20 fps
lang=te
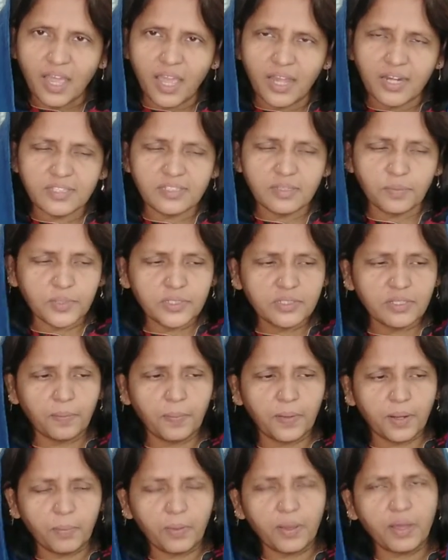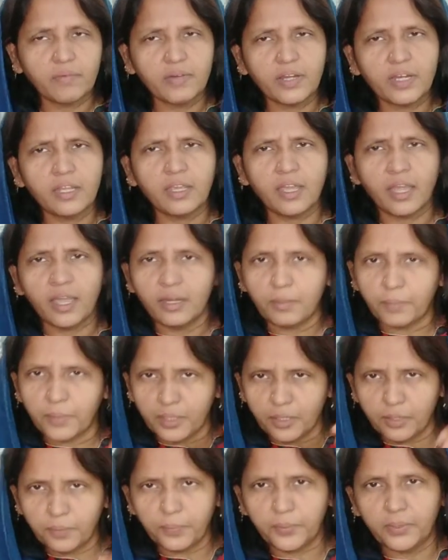ఆయన సమస్త ప్రభావానికి ఆయన
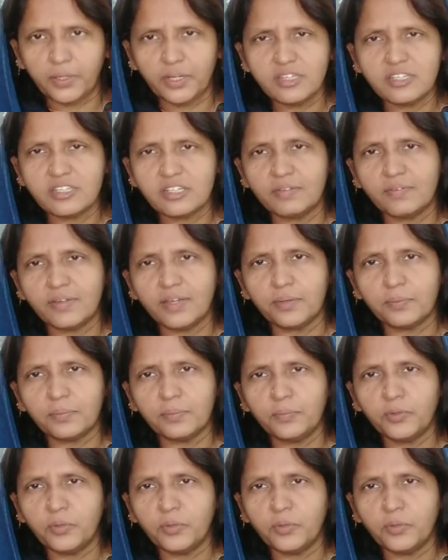మనల్ని పుట్టించిన వారు